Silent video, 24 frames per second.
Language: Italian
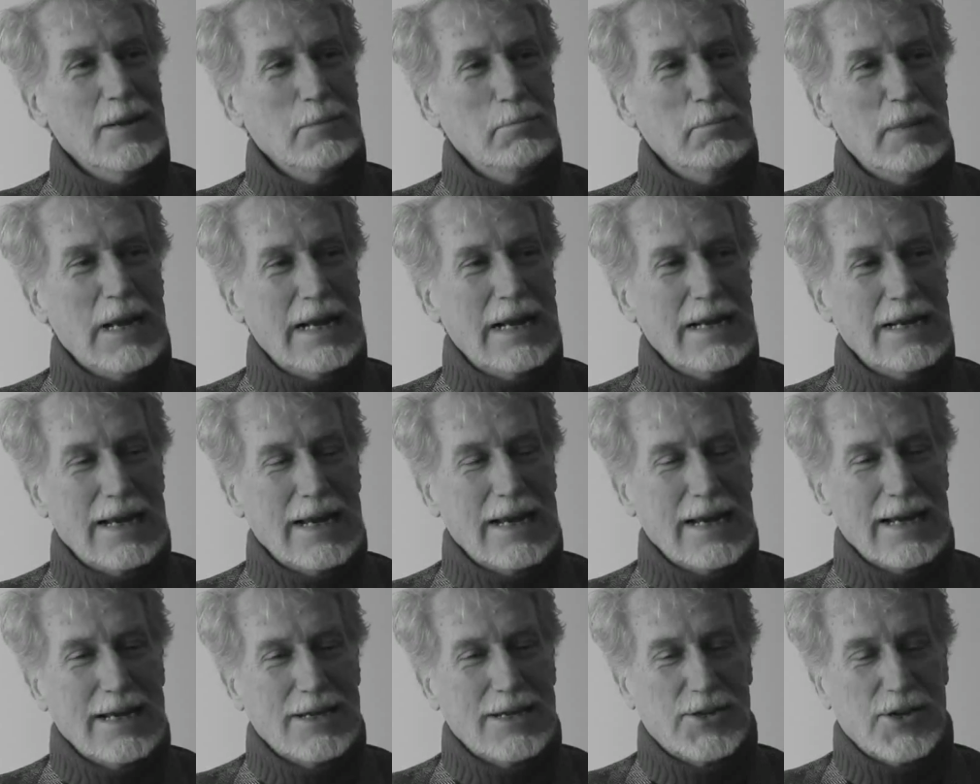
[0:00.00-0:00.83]

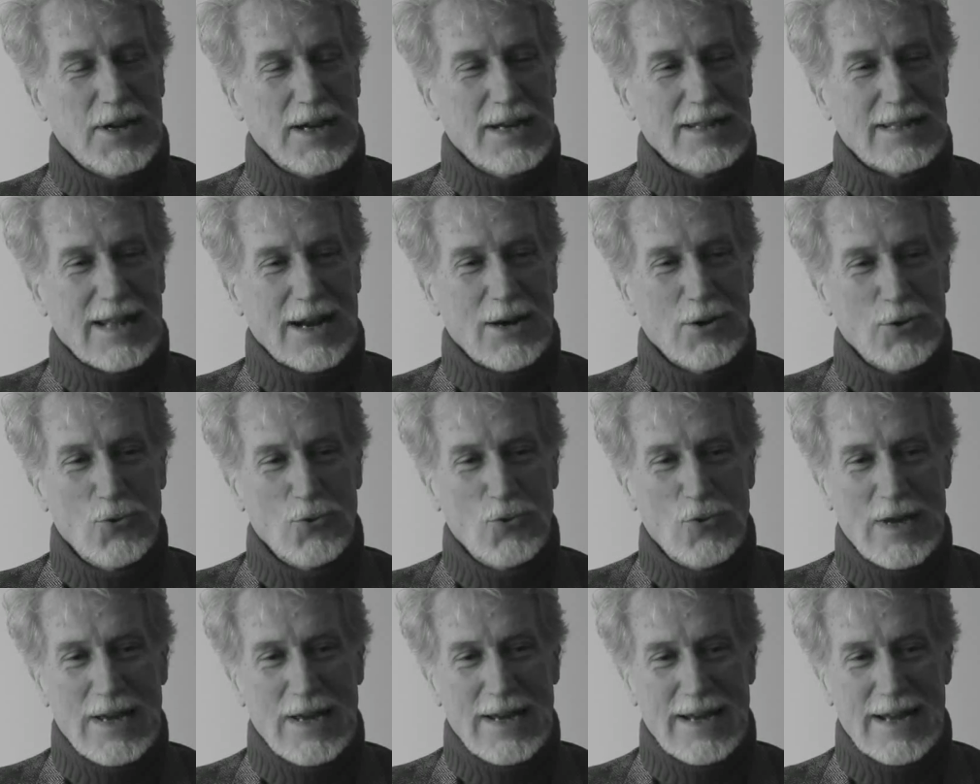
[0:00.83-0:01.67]
Méliès, eccetera,
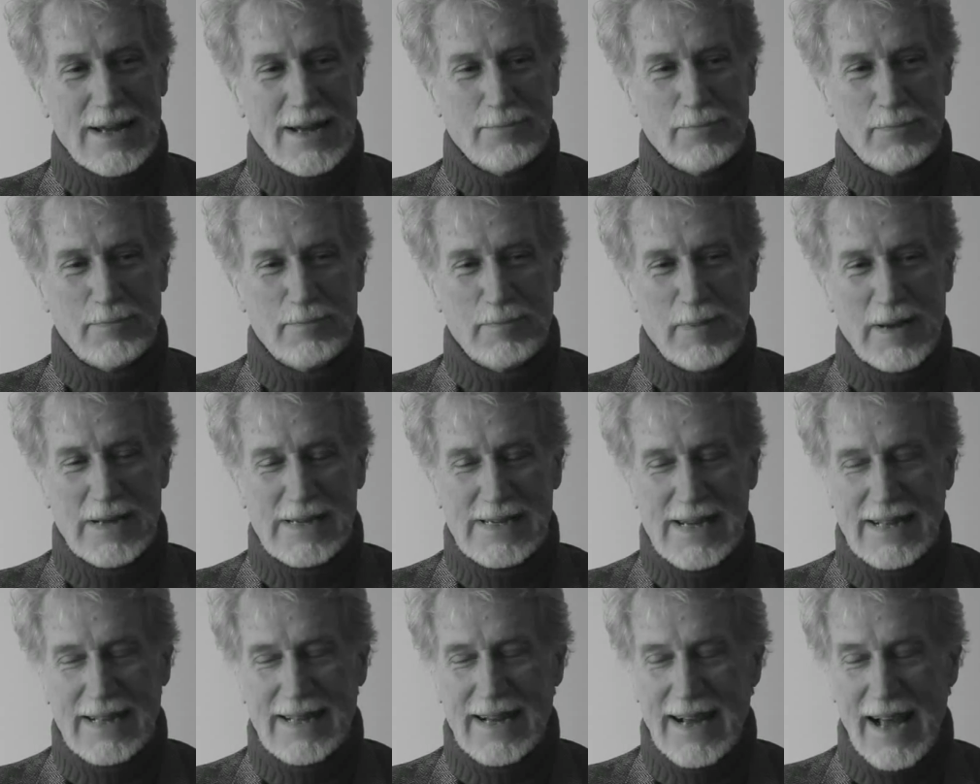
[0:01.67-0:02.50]
lui
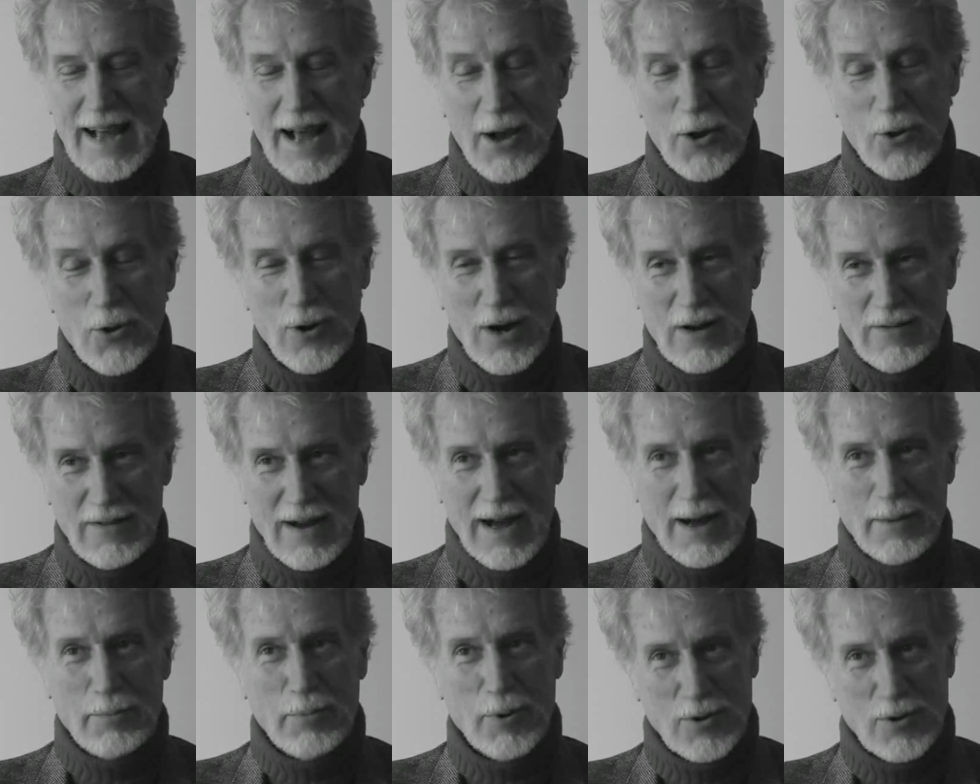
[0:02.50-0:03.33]
pensate che ancora
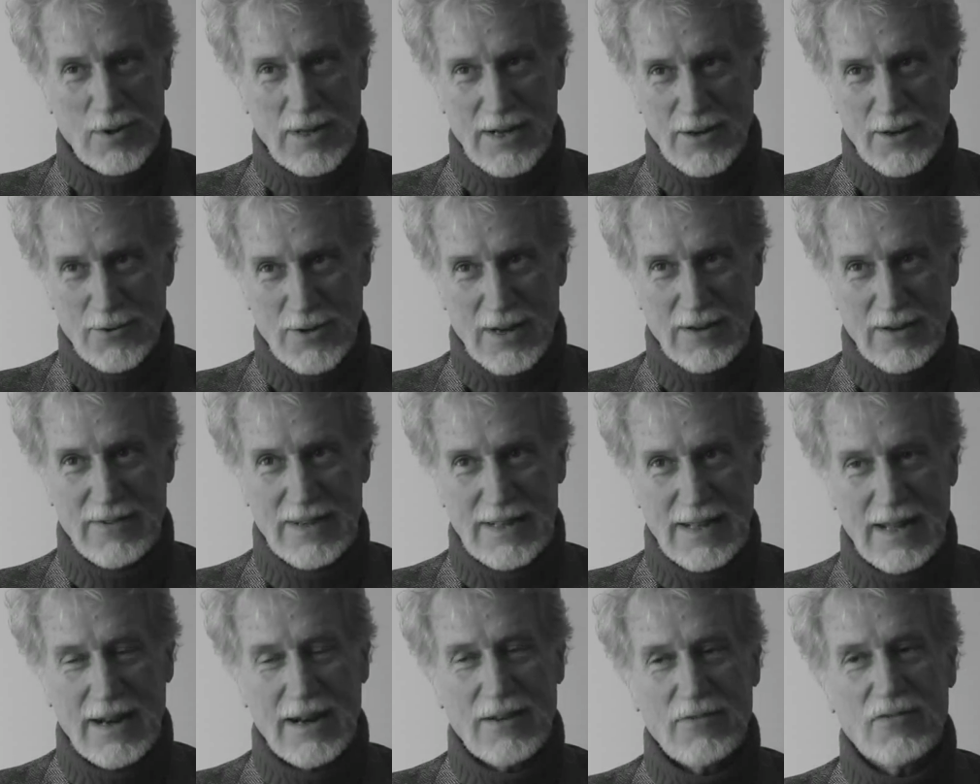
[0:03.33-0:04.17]
va a Pordenone a
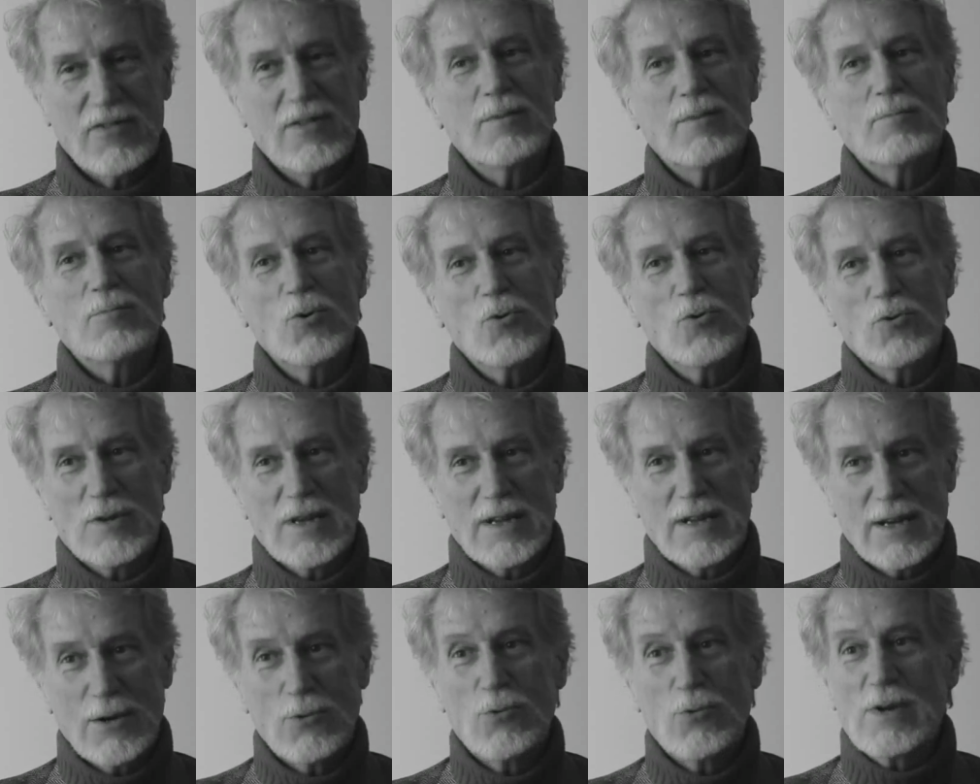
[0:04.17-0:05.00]
vedere i film
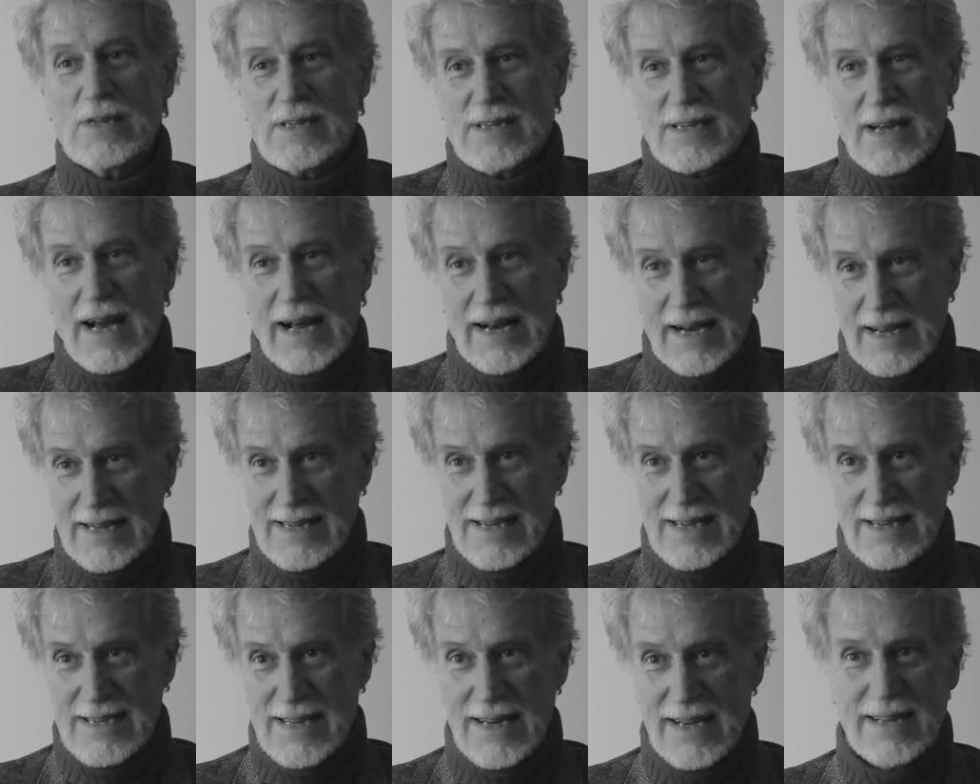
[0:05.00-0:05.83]
muti di cui sa
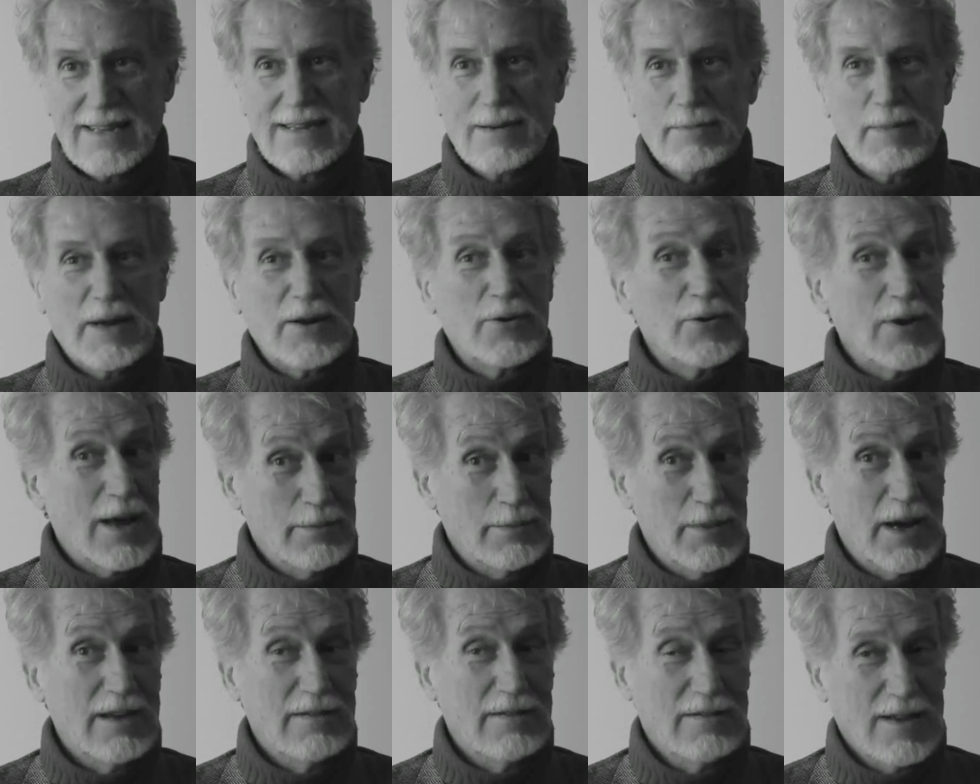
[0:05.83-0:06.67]
l'esistenza ma non ha
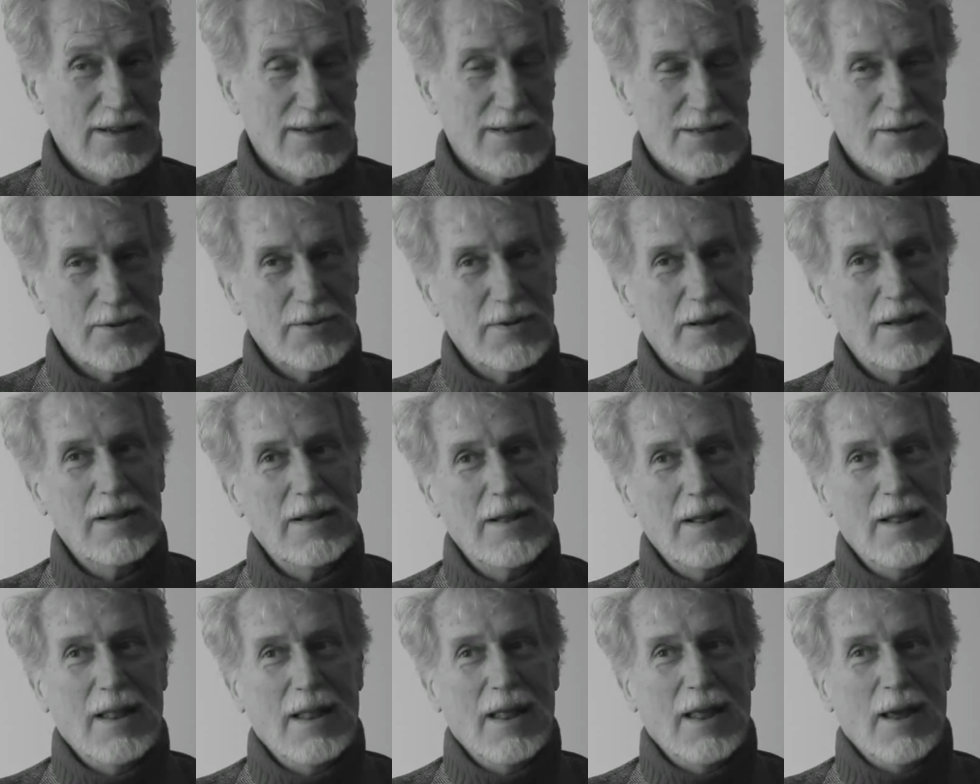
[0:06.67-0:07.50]
mai visto,
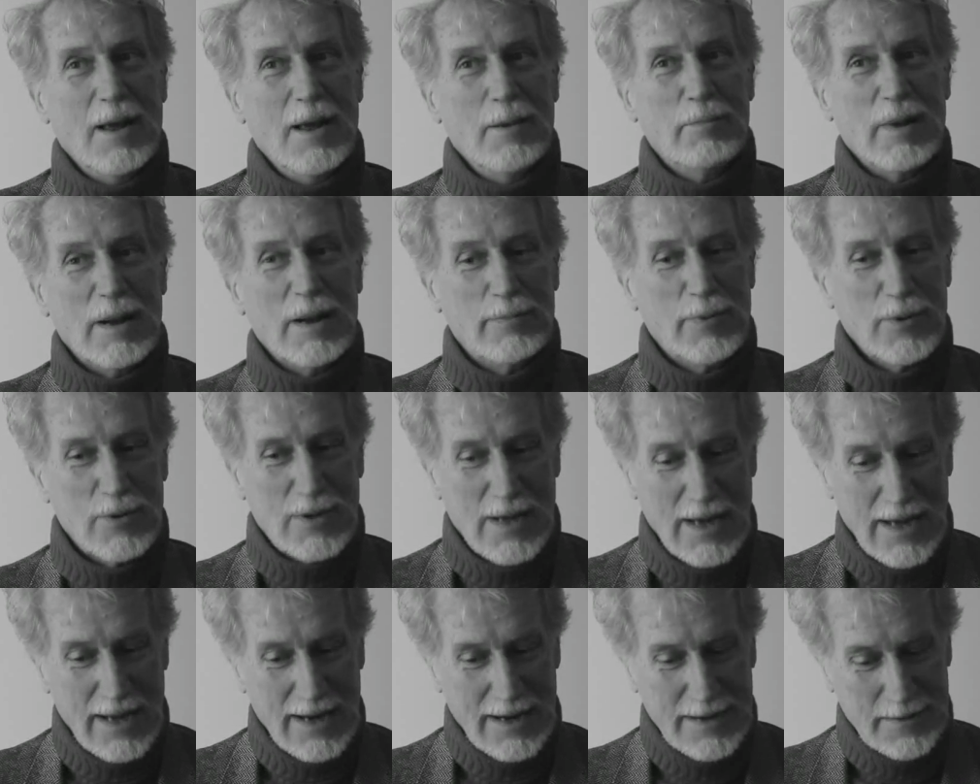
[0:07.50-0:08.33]
per
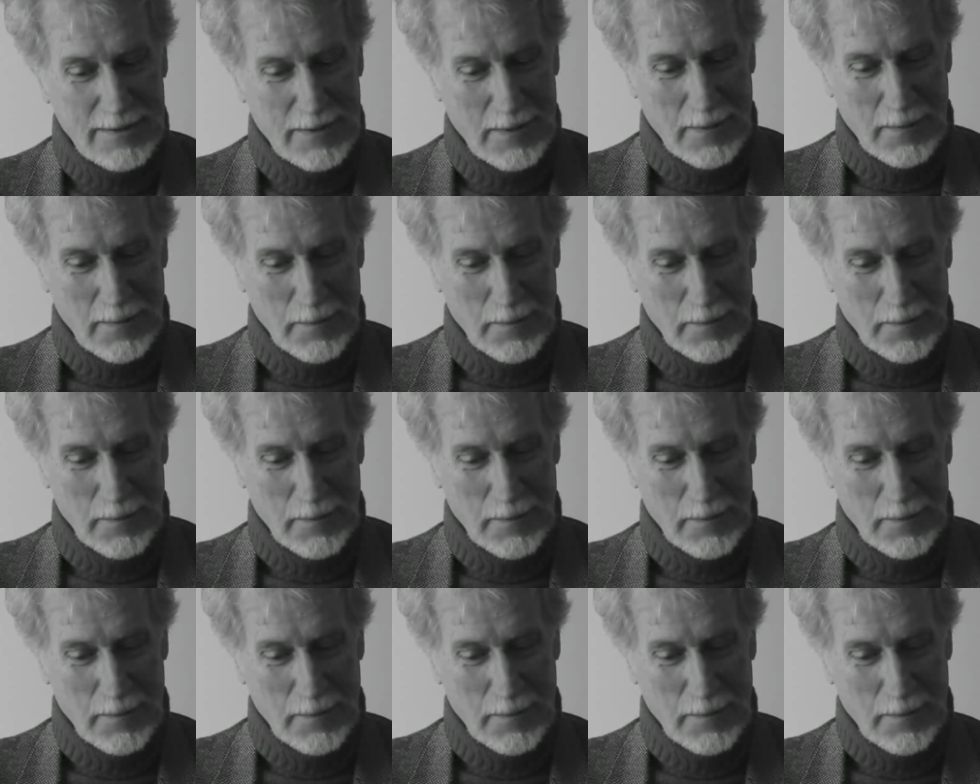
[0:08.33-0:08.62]
poter